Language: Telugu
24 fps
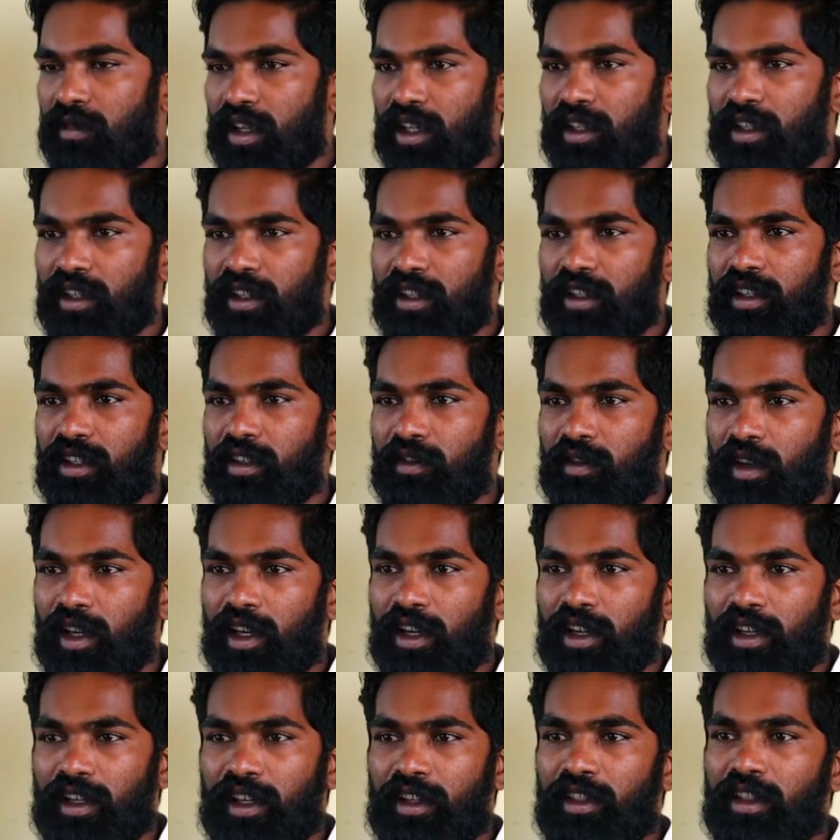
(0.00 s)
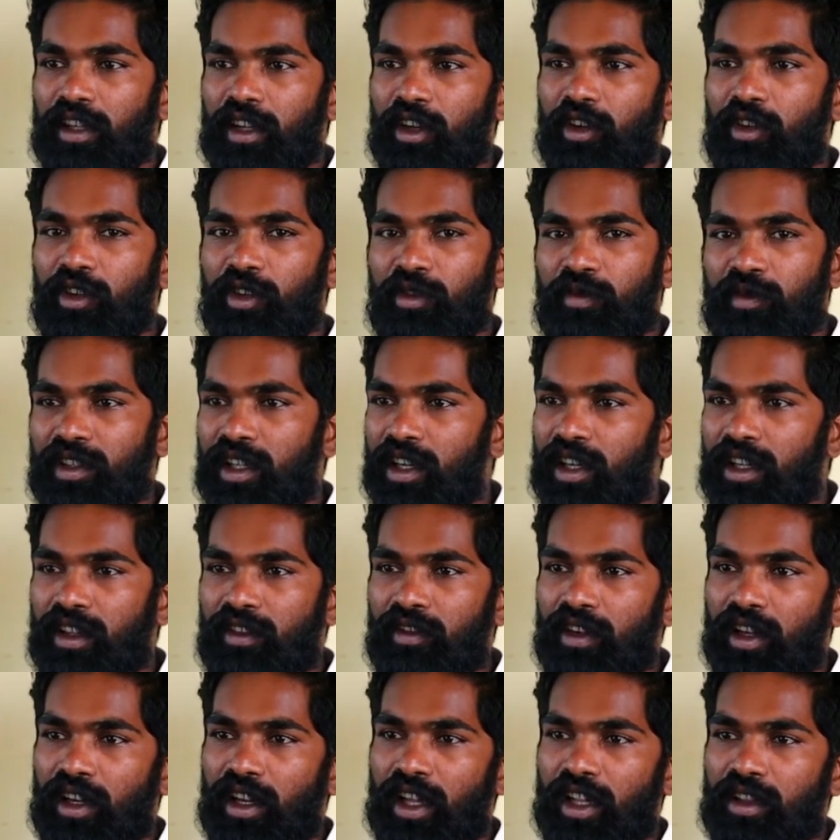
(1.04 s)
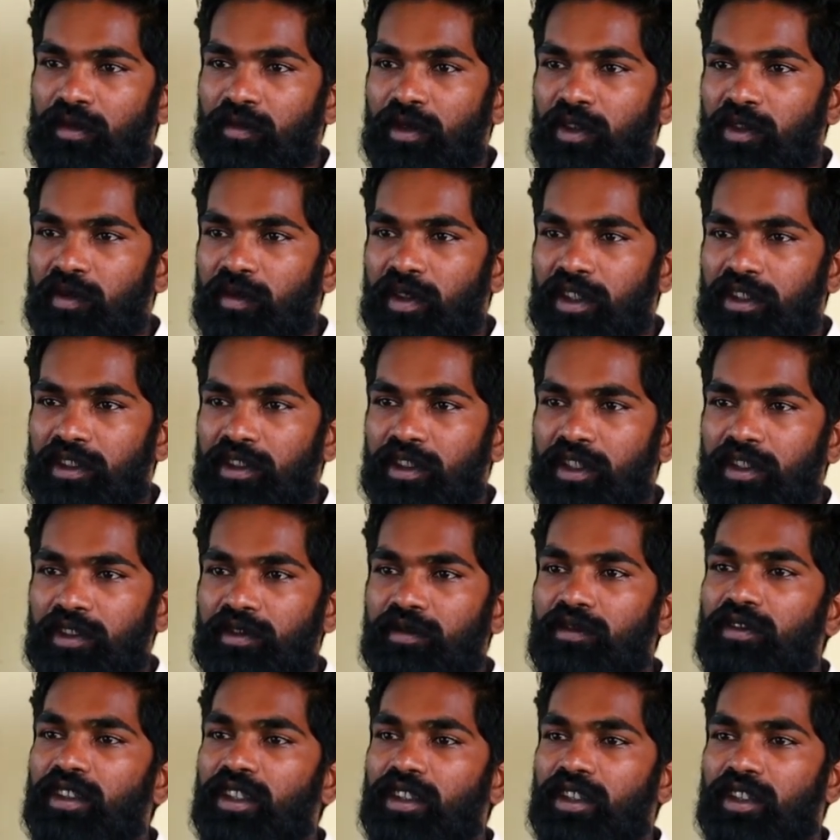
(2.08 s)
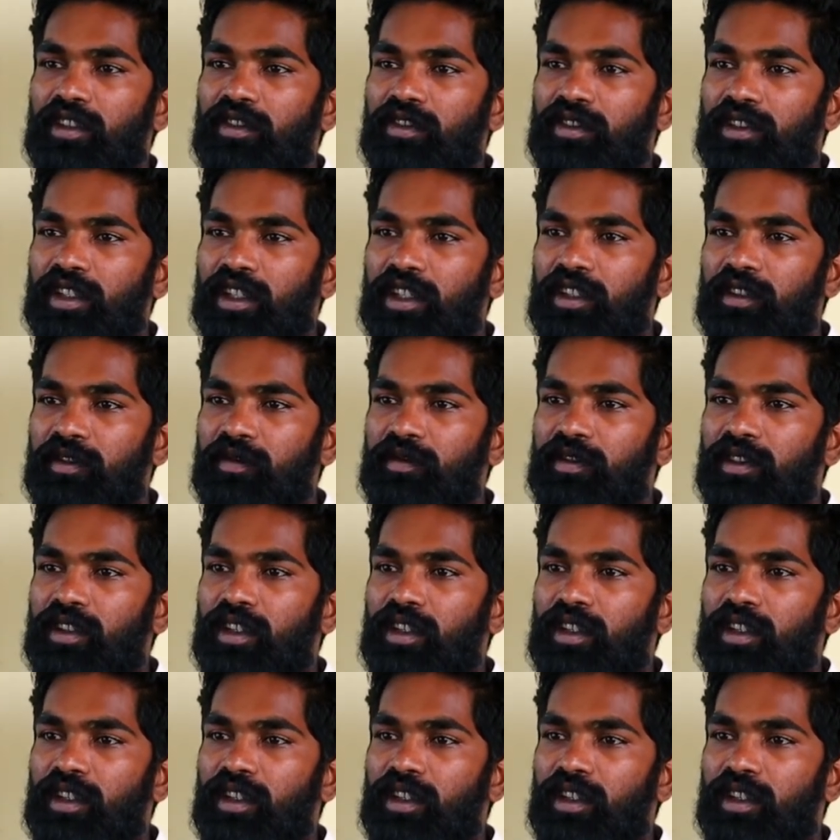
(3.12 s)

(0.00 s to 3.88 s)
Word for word: అది వాళ్ళకి ఎంత గౌరవం ఉందన్నది వాళ్ళు ఆత్మవిమర్శ చేసుకుంటే తెలుస్తుంది